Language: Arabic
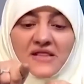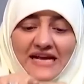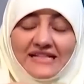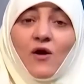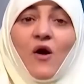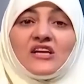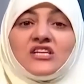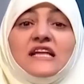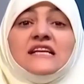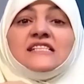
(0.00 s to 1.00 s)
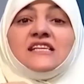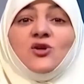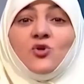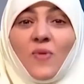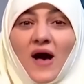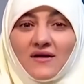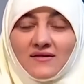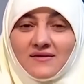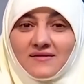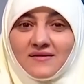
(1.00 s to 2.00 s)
بتحتاجوا عشان يسعدوا بعض